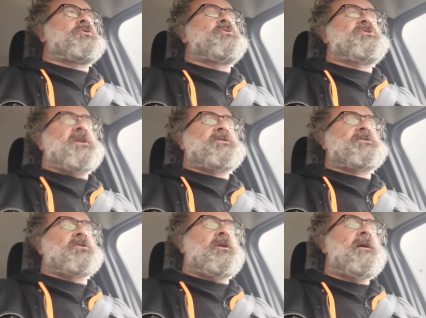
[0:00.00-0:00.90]
il
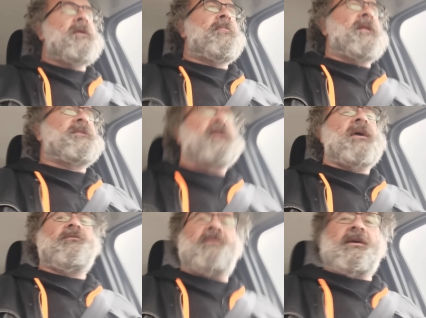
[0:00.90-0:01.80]
successo nel
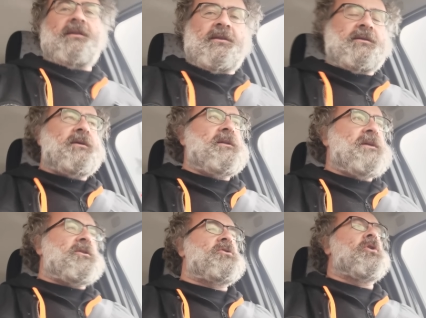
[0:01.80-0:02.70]
drive-in di,
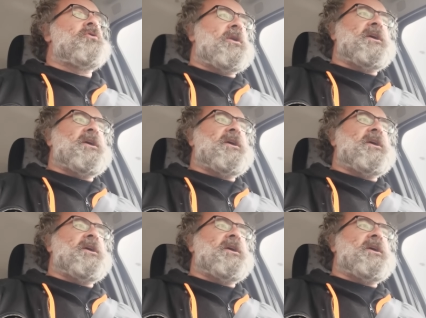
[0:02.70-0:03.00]
di Antonio